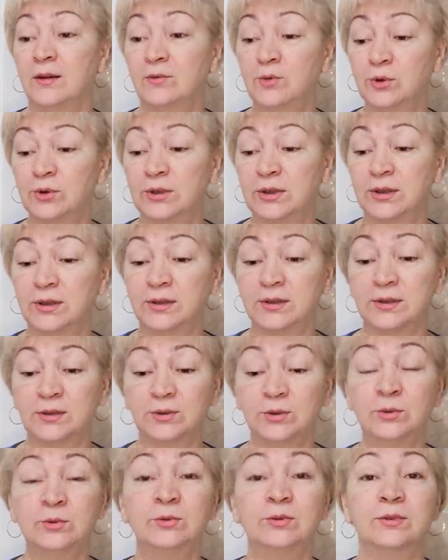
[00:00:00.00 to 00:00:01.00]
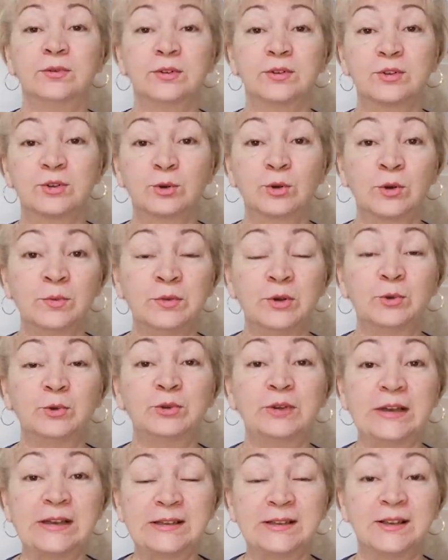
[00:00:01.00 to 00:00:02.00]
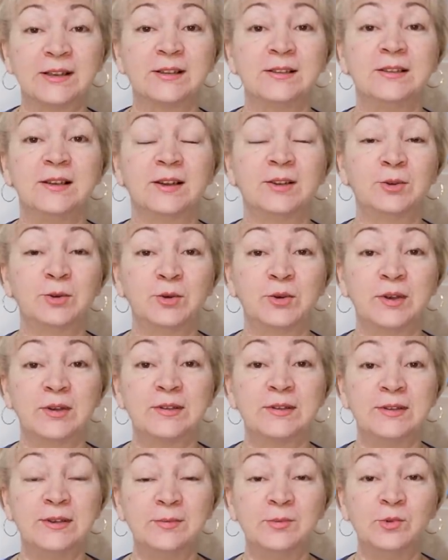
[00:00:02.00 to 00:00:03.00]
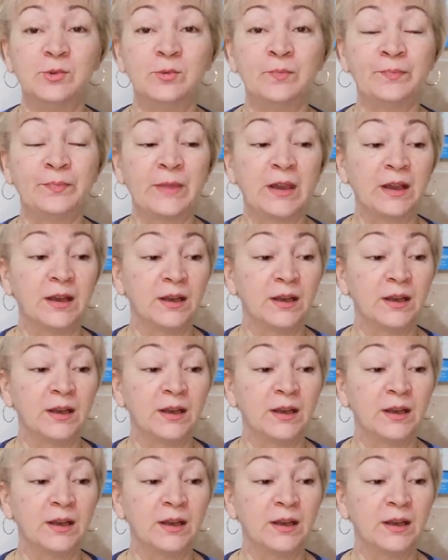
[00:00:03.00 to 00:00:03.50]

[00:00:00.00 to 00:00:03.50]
Вот. Ну, что мне удастся снять, то я сниму.